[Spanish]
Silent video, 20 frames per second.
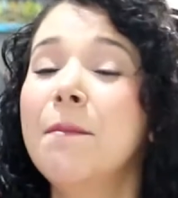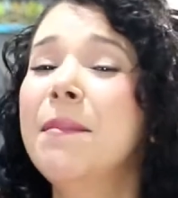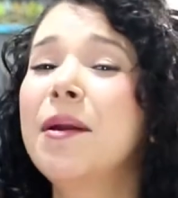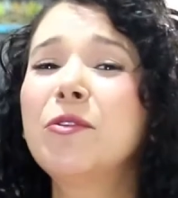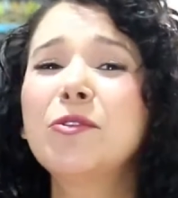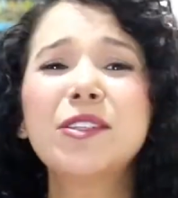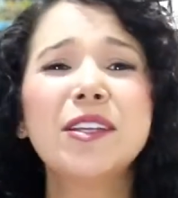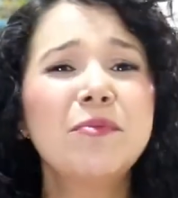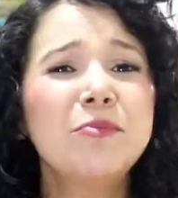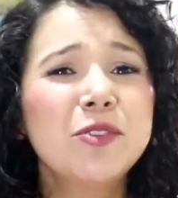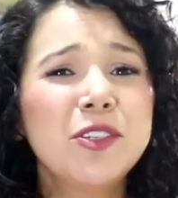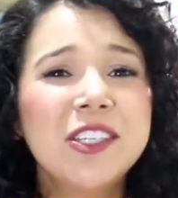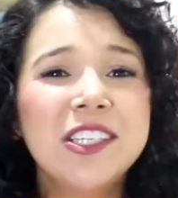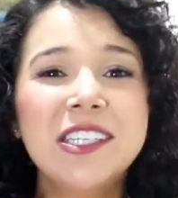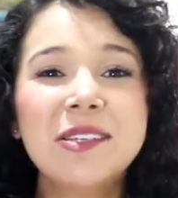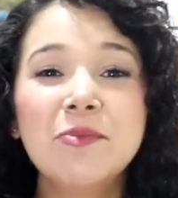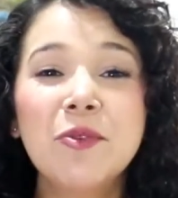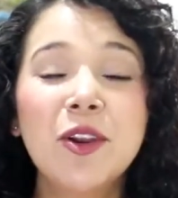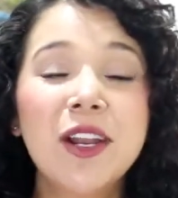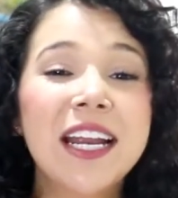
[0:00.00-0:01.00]
Me gusta
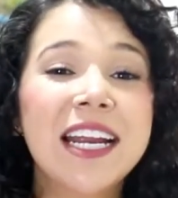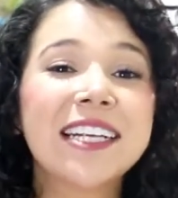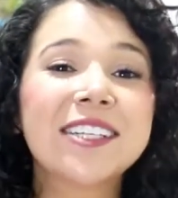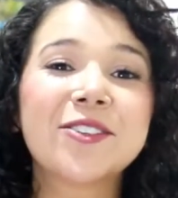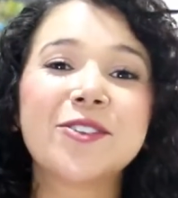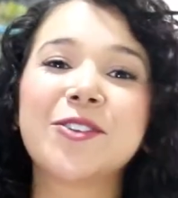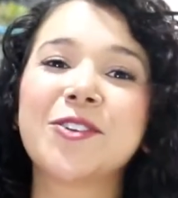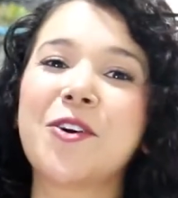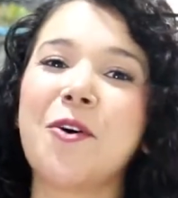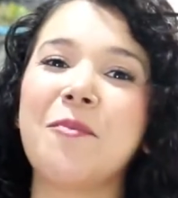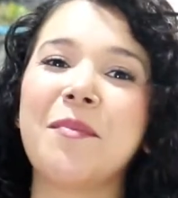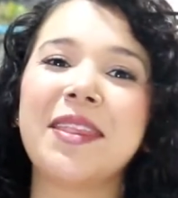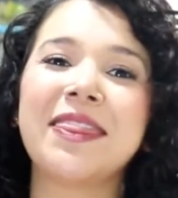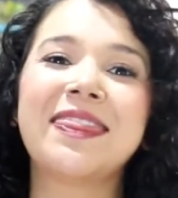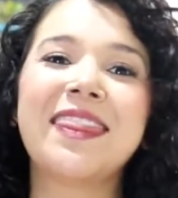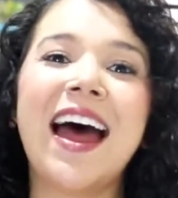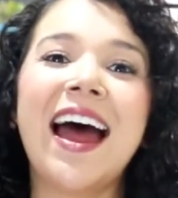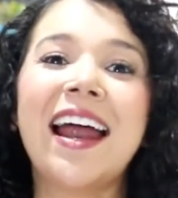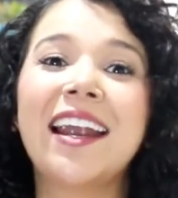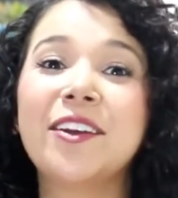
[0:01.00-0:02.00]
muchísimo leer sus
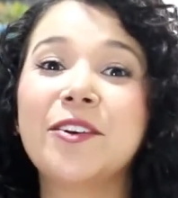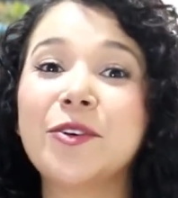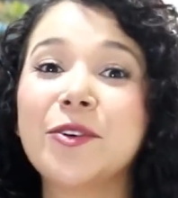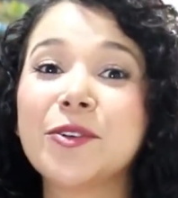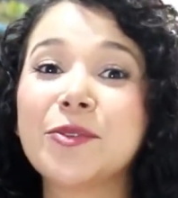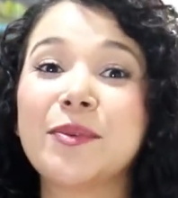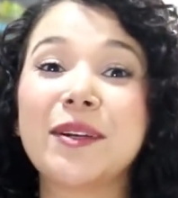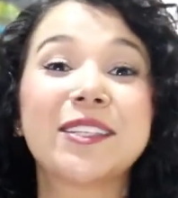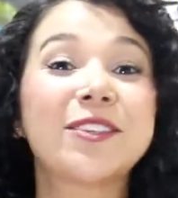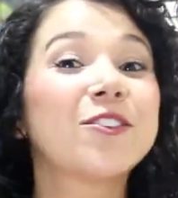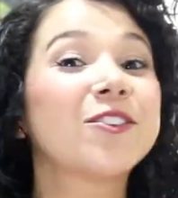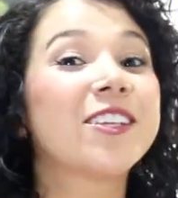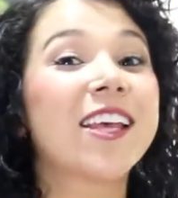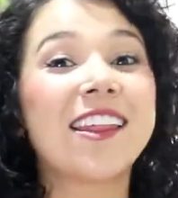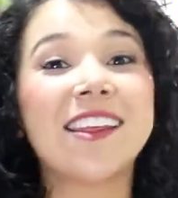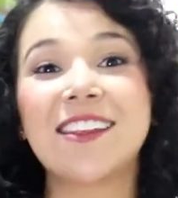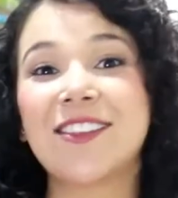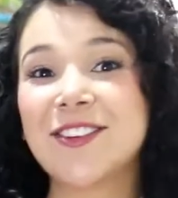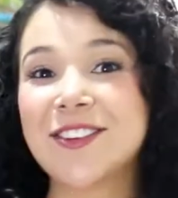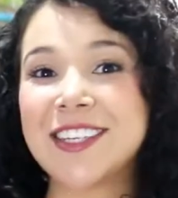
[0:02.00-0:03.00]
comentarios, ver sus
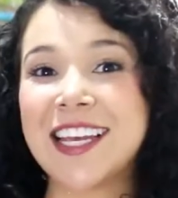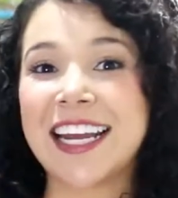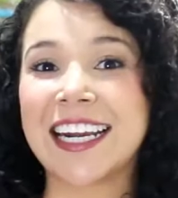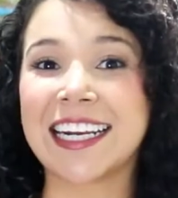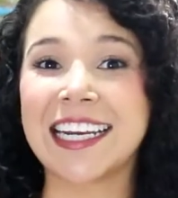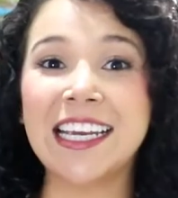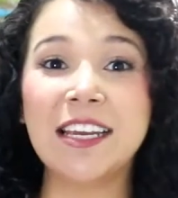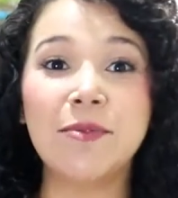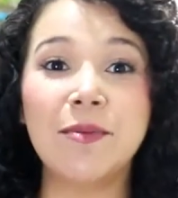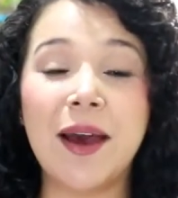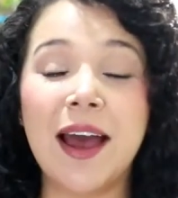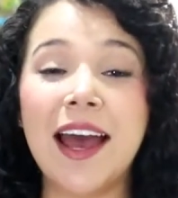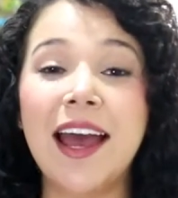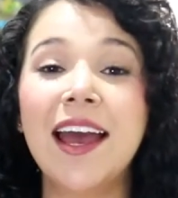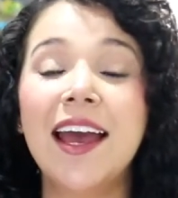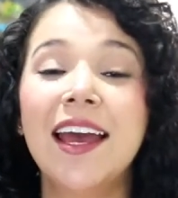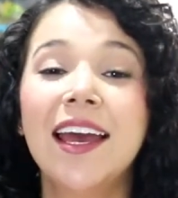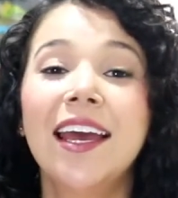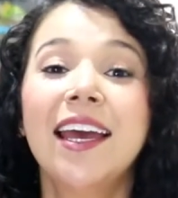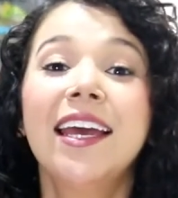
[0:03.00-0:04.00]
deditos
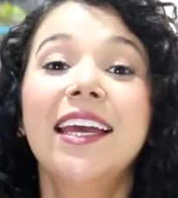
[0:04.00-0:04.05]
arriba.